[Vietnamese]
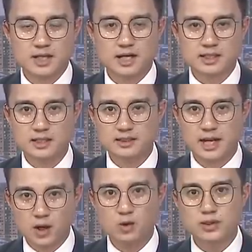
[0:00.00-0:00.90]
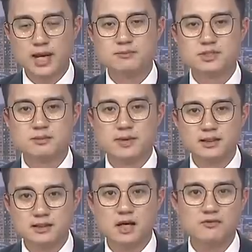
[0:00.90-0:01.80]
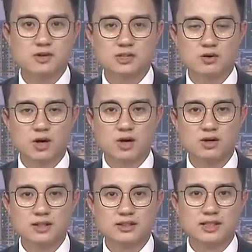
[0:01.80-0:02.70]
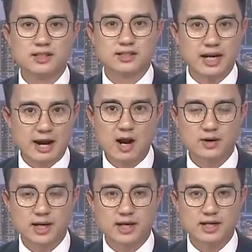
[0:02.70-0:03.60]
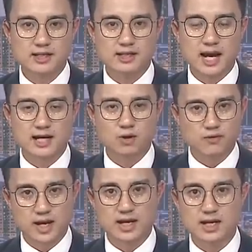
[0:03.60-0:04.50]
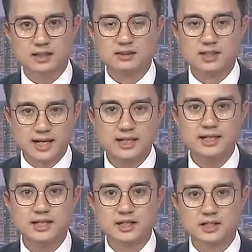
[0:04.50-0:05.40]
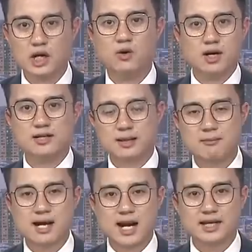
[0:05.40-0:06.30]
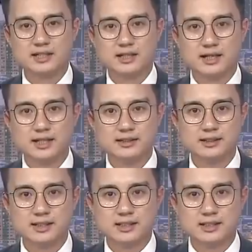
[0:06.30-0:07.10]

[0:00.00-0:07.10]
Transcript: À, thế nhưng nếu thêm chữ biến tướng vào sau đó thì karaoke lại có vẻ là thứ lấy đi nhiều hơn là mang lại những lợi ích.